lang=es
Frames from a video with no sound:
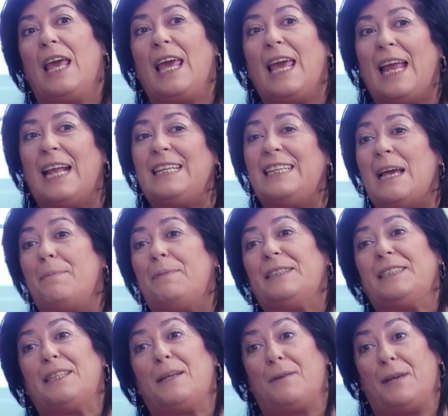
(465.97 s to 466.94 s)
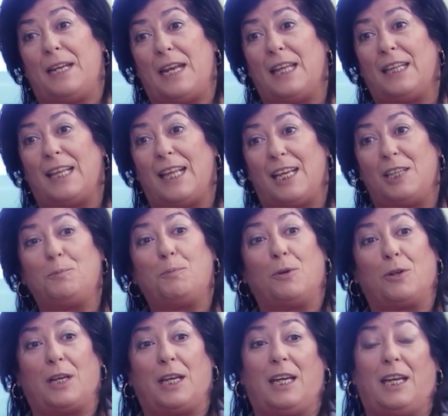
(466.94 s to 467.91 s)
Él ya pensaba en Atlas
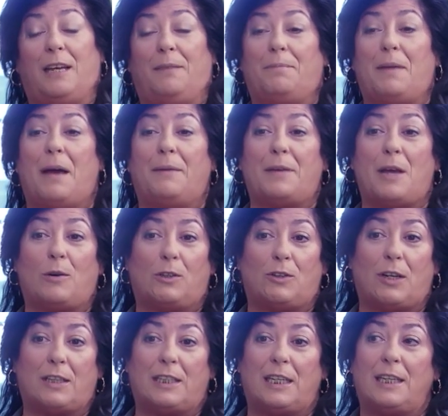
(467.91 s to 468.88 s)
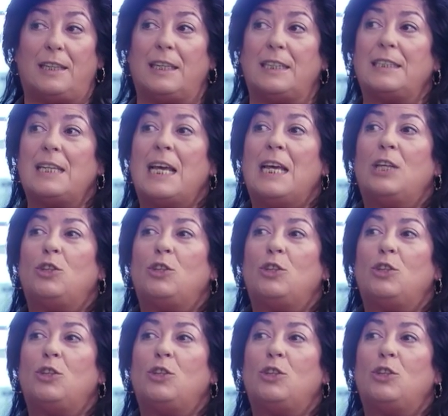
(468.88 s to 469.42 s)
porque había cuatro actrices.